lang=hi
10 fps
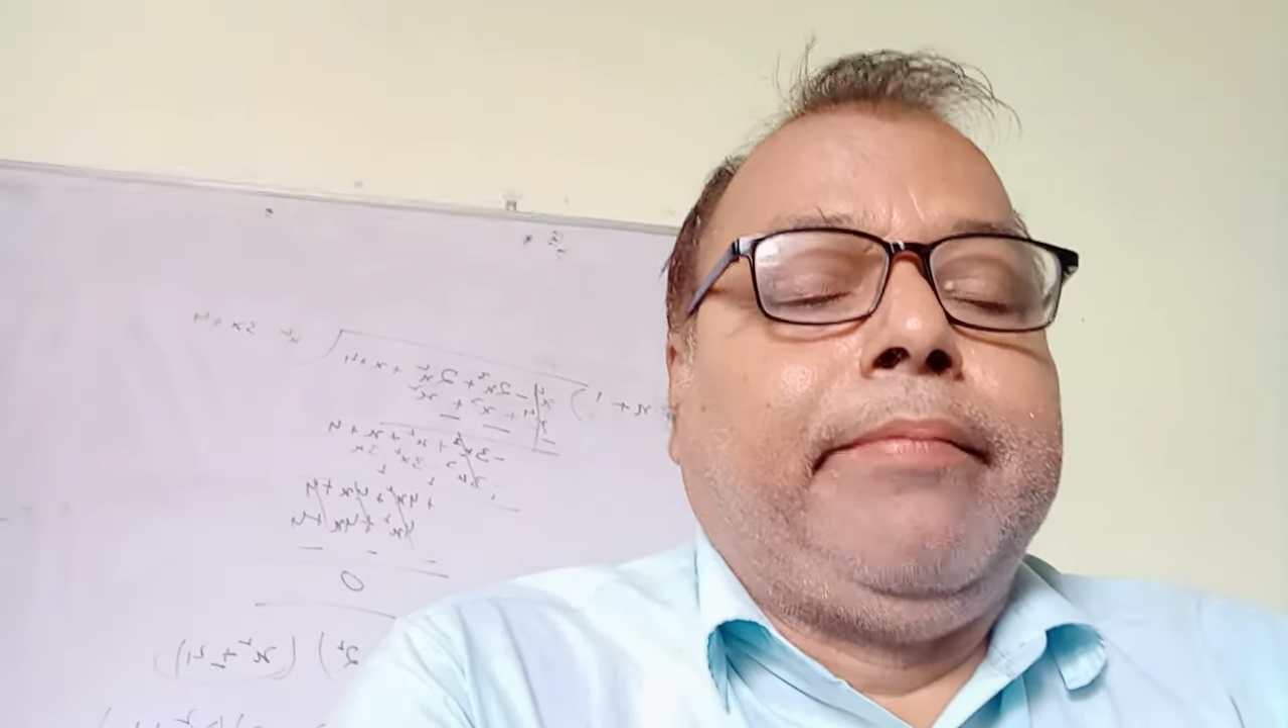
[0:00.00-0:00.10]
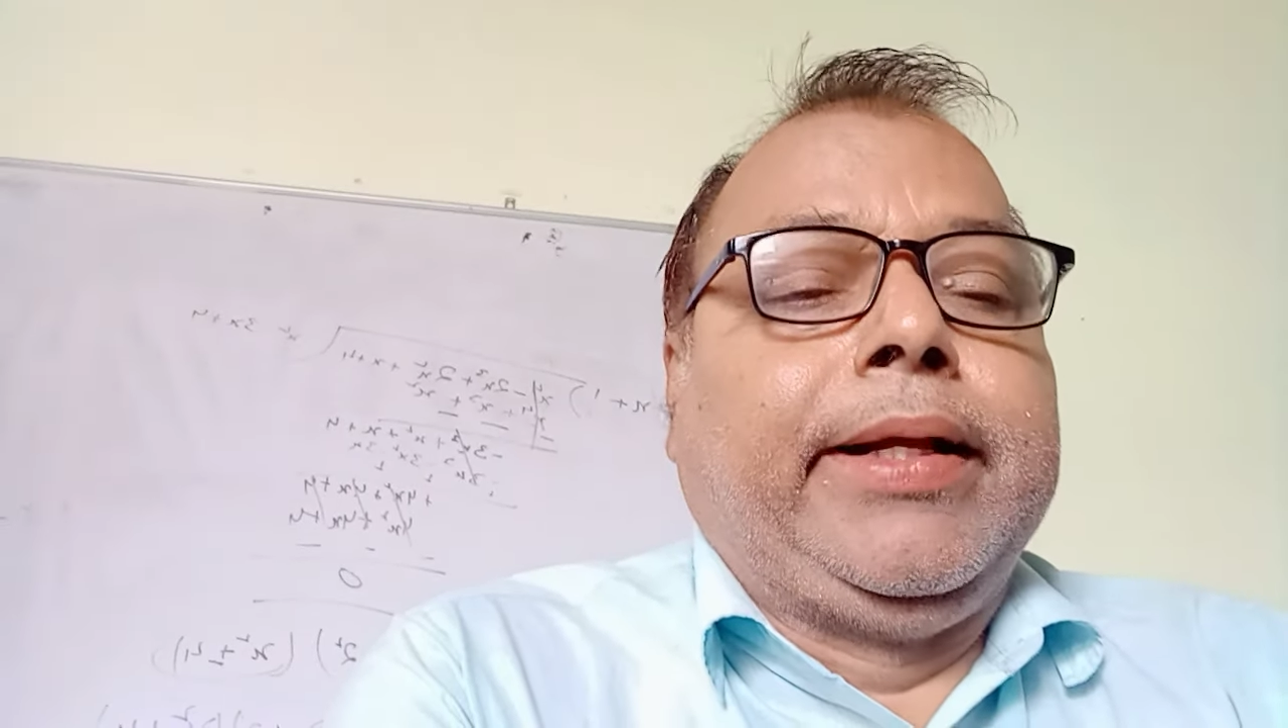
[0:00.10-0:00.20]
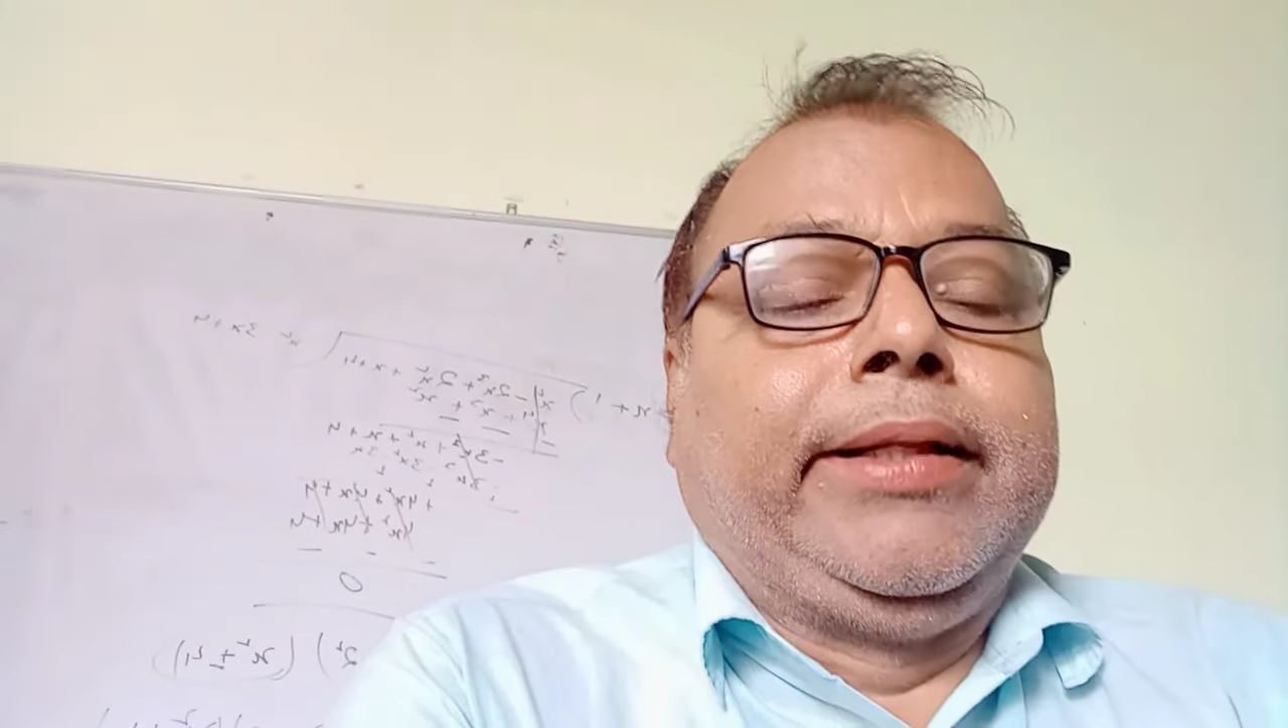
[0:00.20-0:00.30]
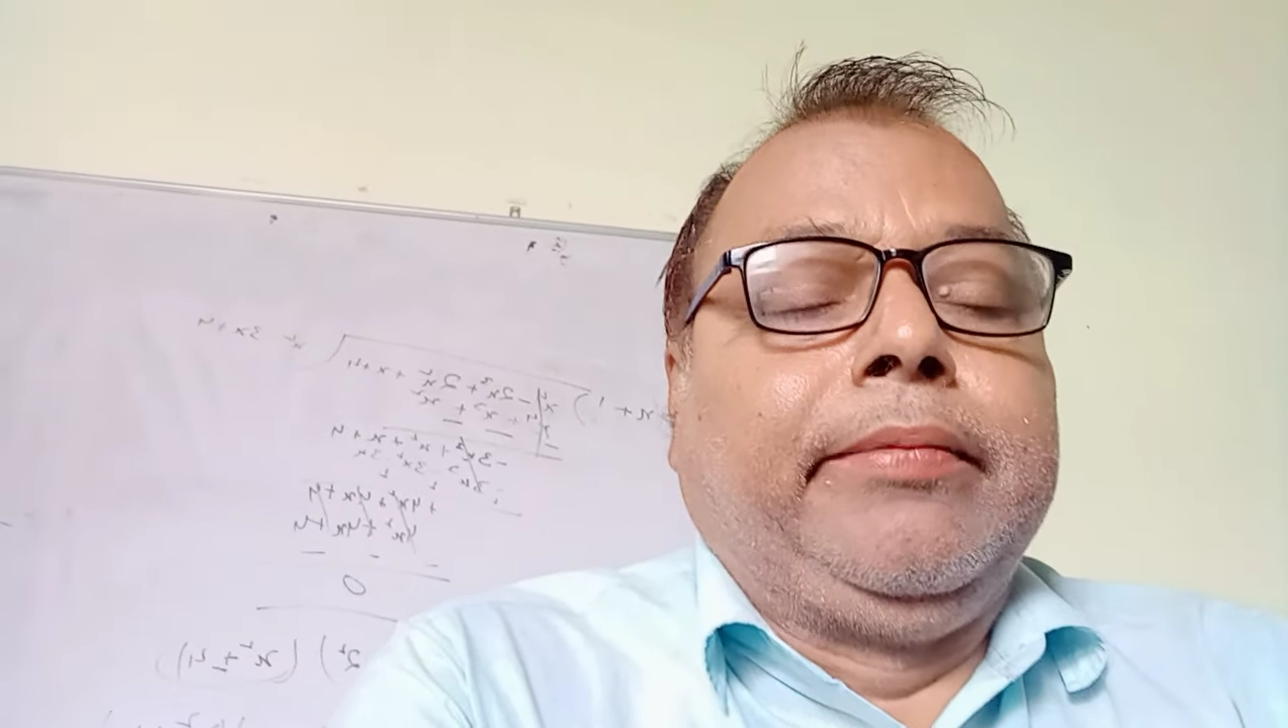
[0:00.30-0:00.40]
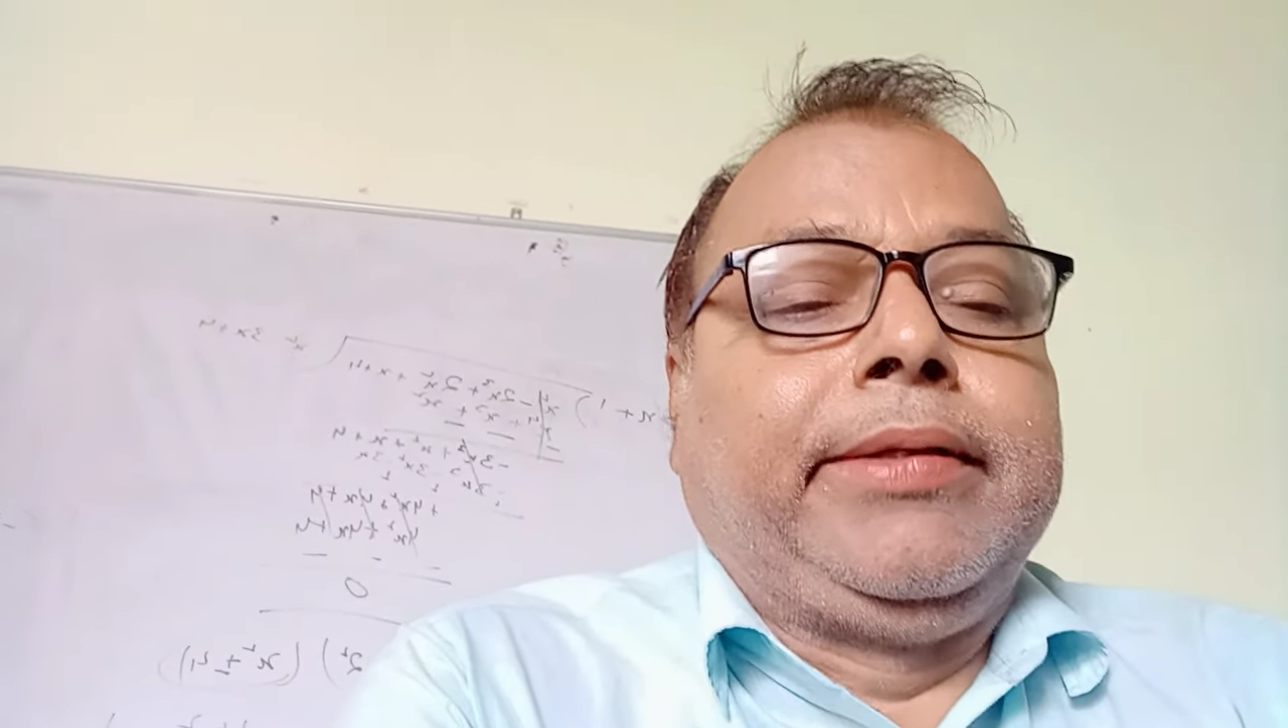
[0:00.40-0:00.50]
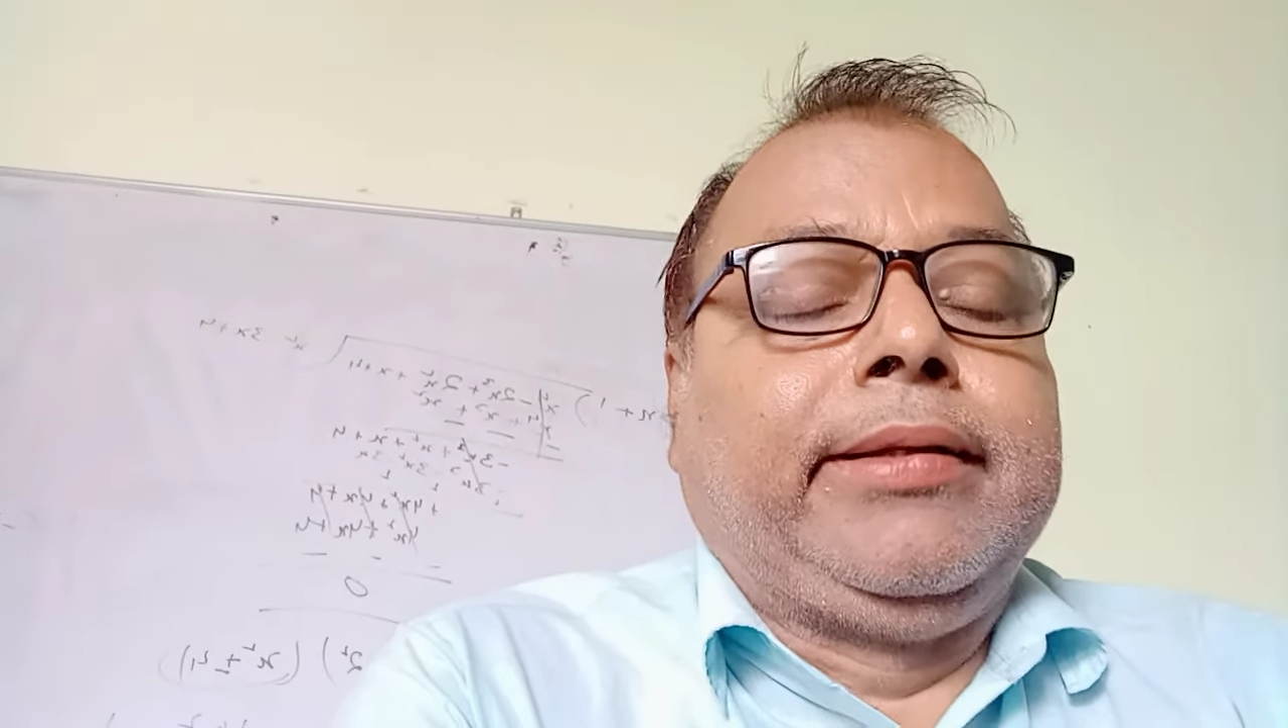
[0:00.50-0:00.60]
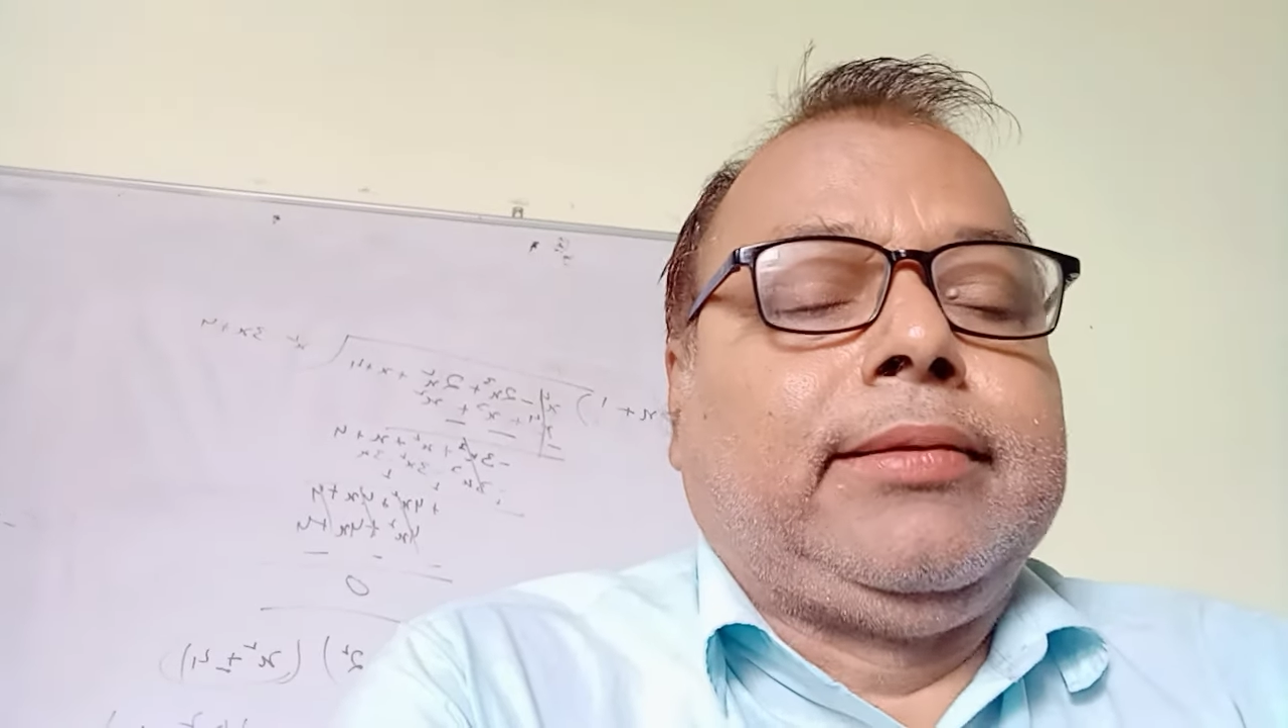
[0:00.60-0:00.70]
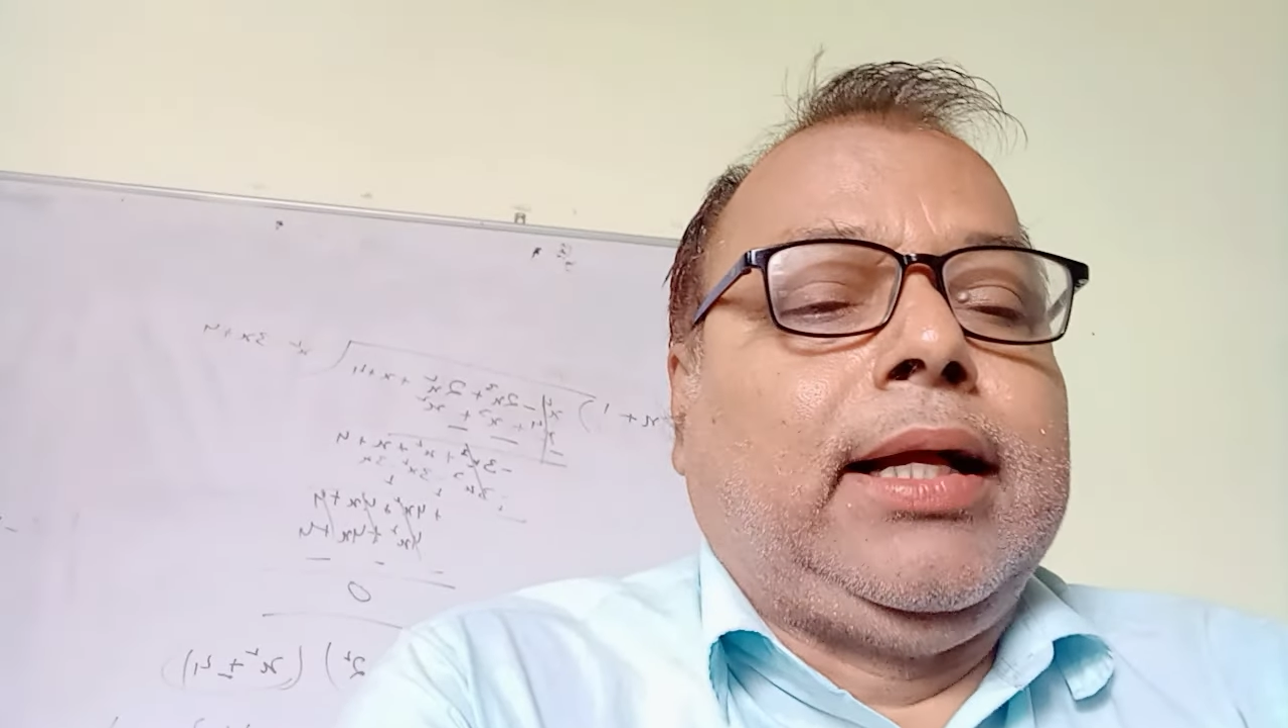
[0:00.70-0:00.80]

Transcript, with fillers: माध्यम से